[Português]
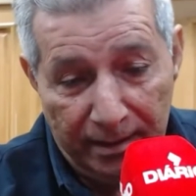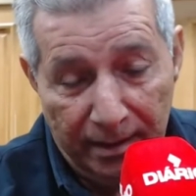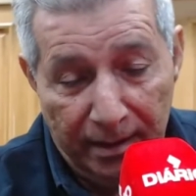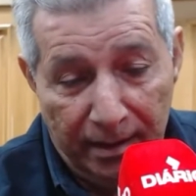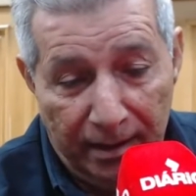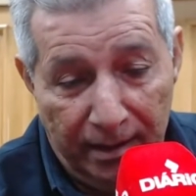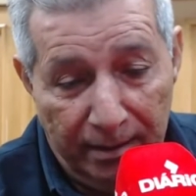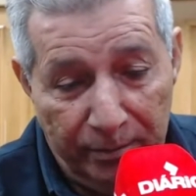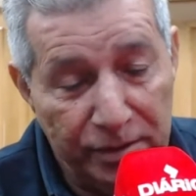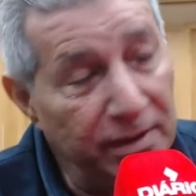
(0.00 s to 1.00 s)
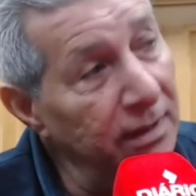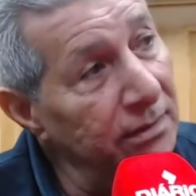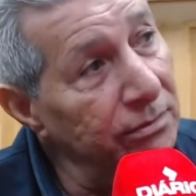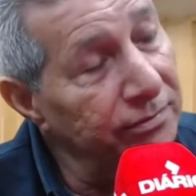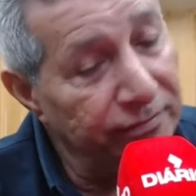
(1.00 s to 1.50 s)
tá, é,
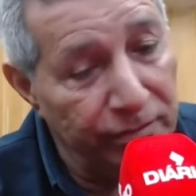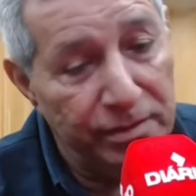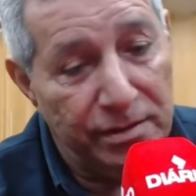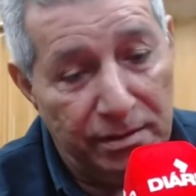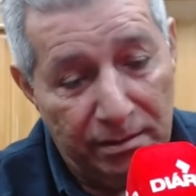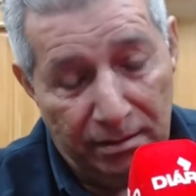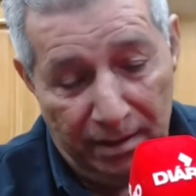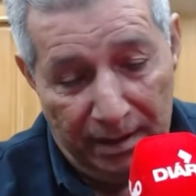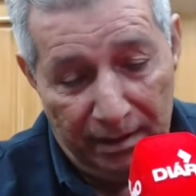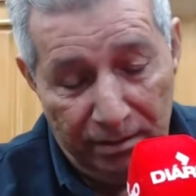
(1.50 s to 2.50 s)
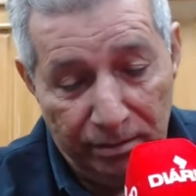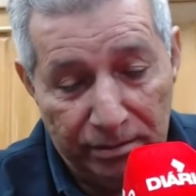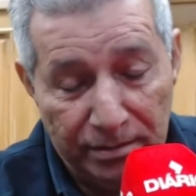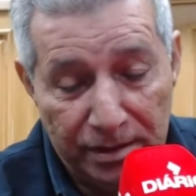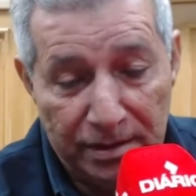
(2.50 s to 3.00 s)
buscando fontes é, em
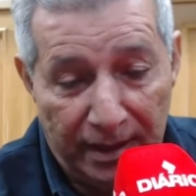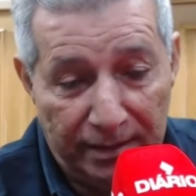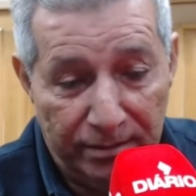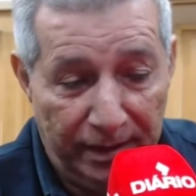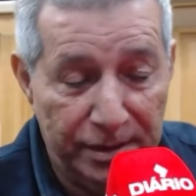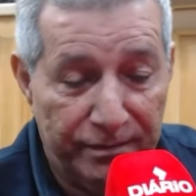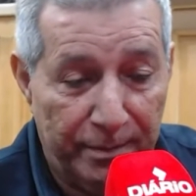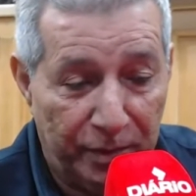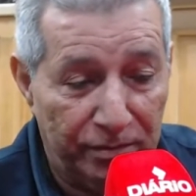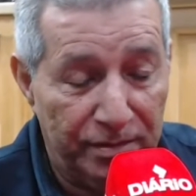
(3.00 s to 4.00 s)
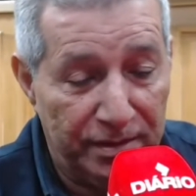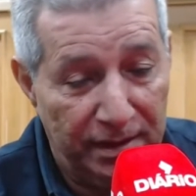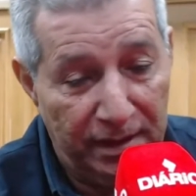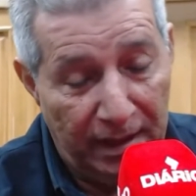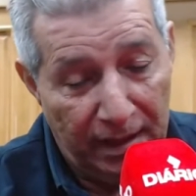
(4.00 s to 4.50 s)
outros estados. Aqui é a gente vai
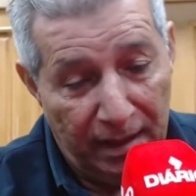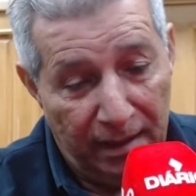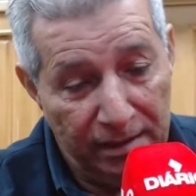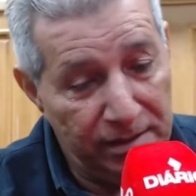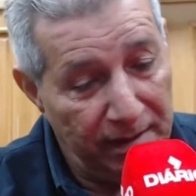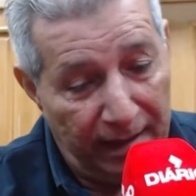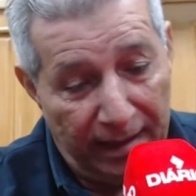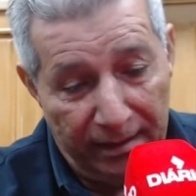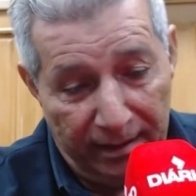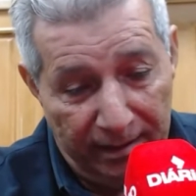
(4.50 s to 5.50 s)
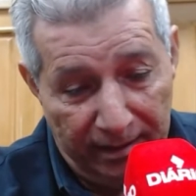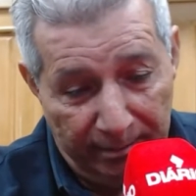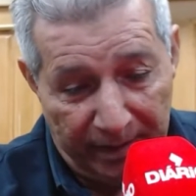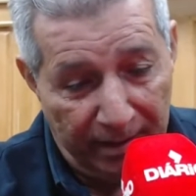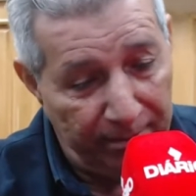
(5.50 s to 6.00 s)
produzir em escala é,
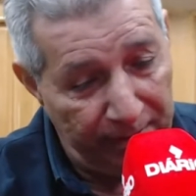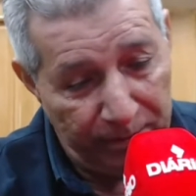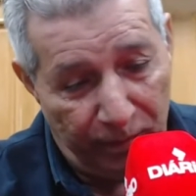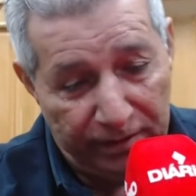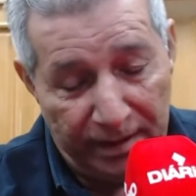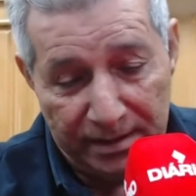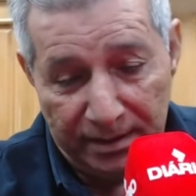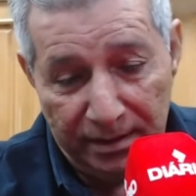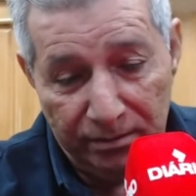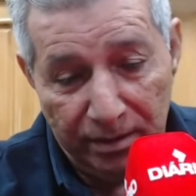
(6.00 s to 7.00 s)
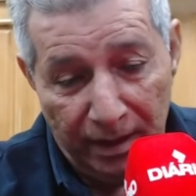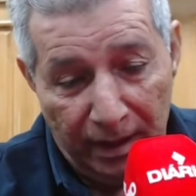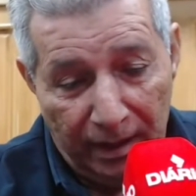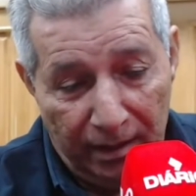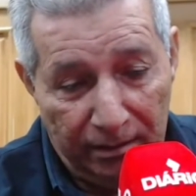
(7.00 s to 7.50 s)
para exportação.
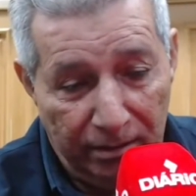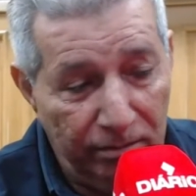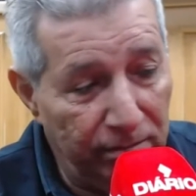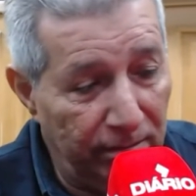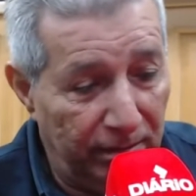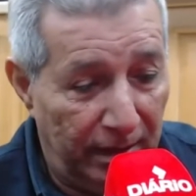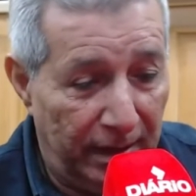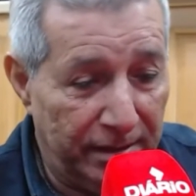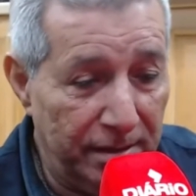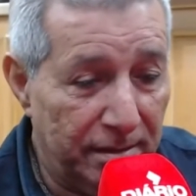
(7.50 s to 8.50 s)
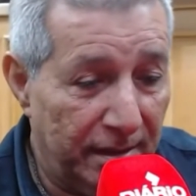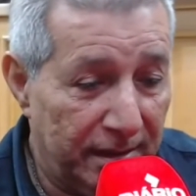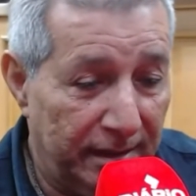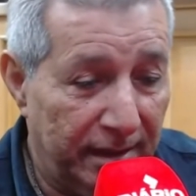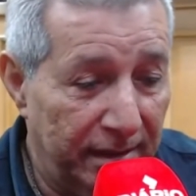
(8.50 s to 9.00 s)
Então, a gente da
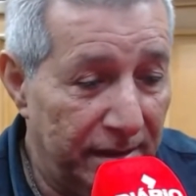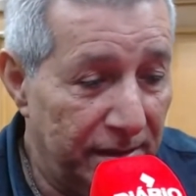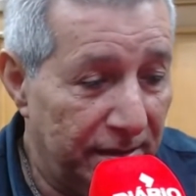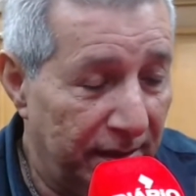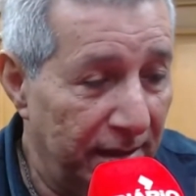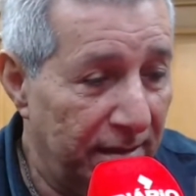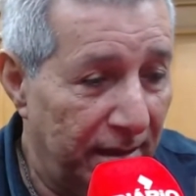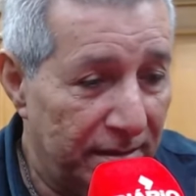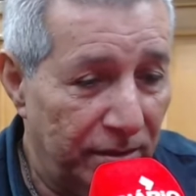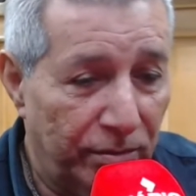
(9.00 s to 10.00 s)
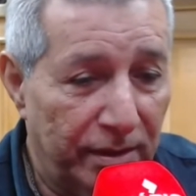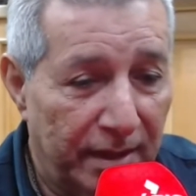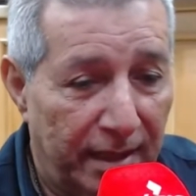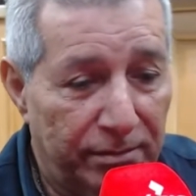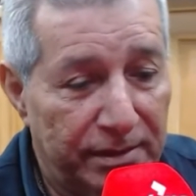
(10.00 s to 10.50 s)
Secretaria, a gente tem esse
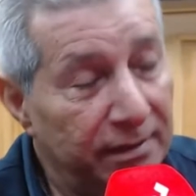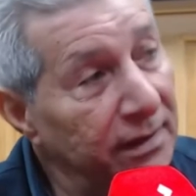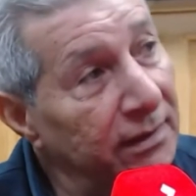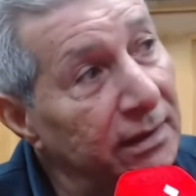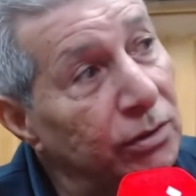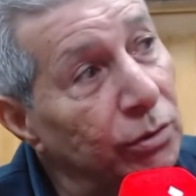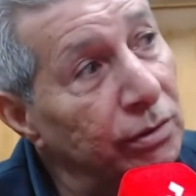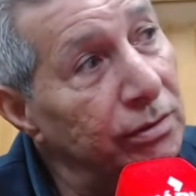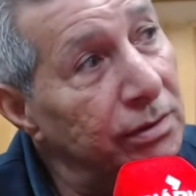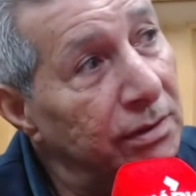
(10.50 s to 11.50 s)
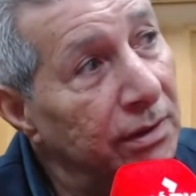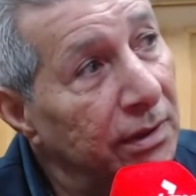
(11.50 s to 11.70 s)
cuidado de atender todos.